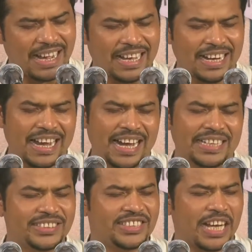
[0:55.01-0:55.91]
আর
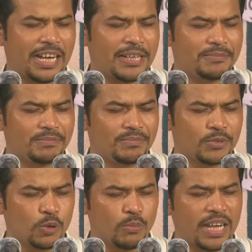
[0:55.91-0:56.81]
আজ যারা
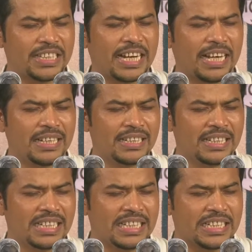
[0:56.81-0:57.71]
তোমরা যারা
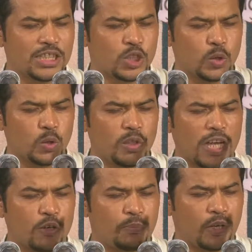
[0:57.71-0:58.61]

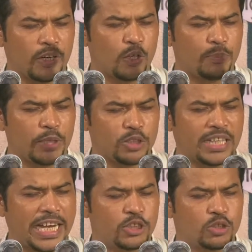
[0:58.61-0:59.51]
রসুলুল্লাহর উপর অর্পিত
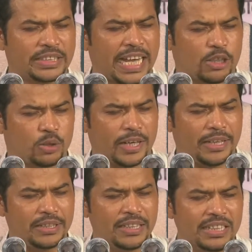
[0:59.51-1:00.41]
দায়িত্ব ত্যাগ করে
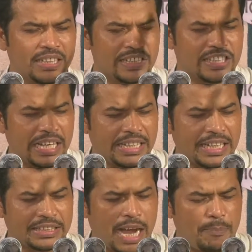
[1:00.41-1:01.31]
সেই
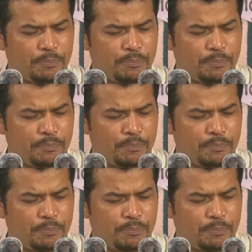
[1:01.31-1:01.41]
কেতাব